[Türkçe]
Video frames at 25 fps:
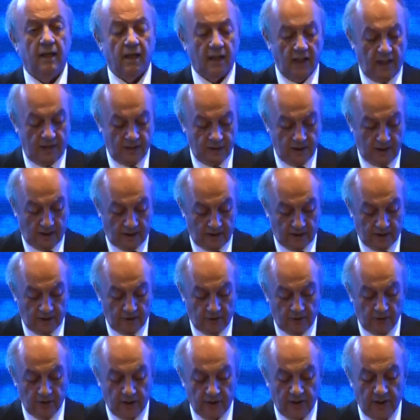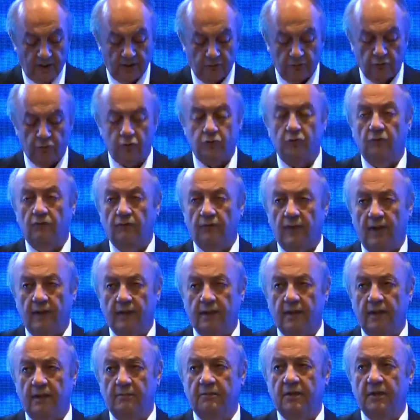eş anlı olarak uzun
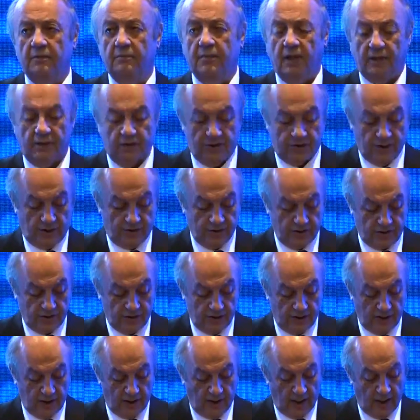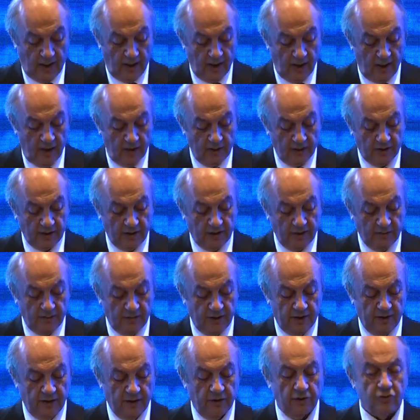vadeli bir bakış açısıyla
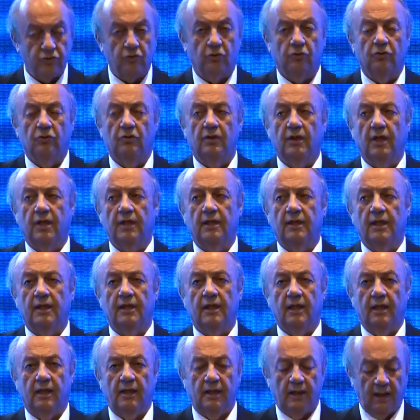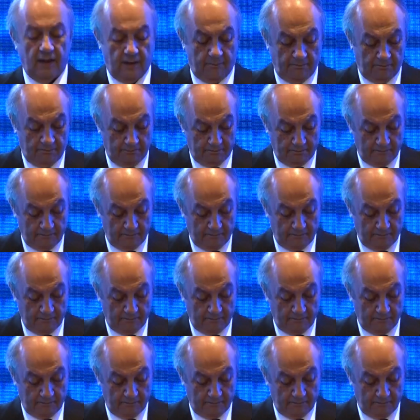tarımın sorunlarına da eğilelim.